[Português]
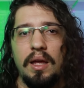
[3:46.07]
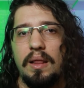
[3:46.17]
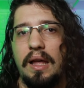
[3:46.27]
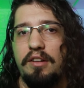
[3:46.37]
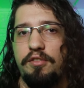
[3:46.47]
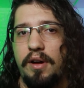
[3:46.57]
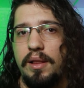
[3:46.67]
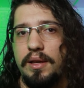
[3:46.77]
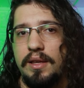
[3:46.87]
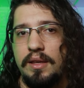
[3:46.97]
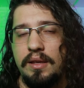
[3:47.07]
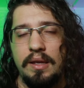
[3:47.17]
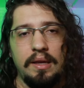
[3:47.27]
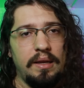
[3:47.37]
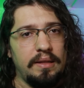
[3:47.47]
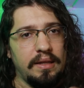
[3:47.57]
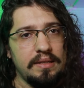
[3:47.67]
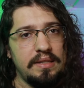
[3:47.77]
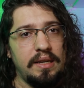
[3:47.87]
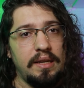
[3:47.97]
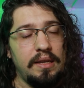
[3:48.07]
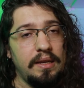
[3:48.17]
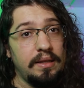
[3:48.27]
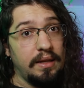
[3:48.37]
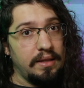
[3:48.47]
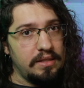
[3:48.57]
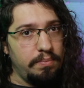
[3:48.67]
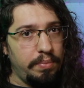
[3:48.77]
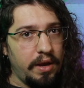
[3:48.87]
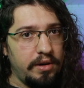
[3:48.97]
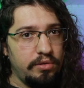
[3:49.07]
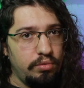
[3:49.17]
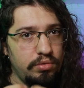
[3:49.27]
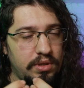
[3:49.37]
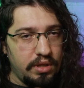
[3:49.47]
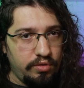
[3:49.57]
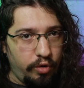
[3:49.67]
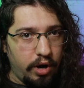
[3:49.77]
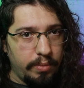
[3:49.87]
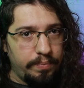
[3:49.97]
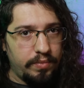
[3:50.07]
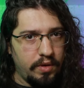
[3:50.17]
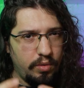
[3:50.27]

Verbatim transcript: lá fala que nada se cria, nada se perde, tudo se transforma.